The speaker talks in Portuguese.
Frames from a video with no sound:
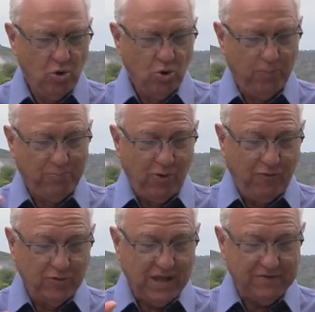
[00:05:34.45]
O
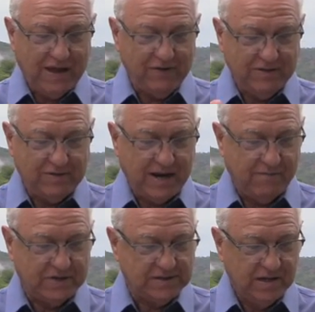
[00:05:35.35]
povo que andava em
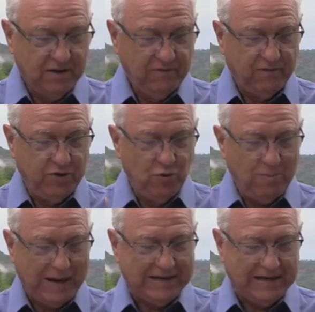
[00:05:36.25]
trevas viu
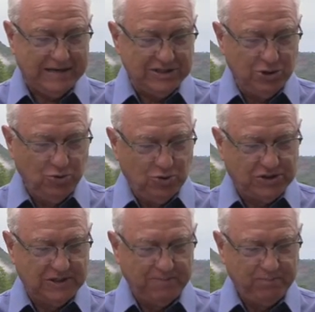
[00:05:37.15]
uma grande
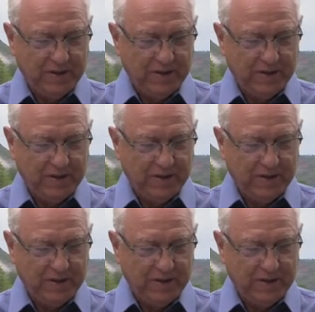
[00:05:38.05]
luz,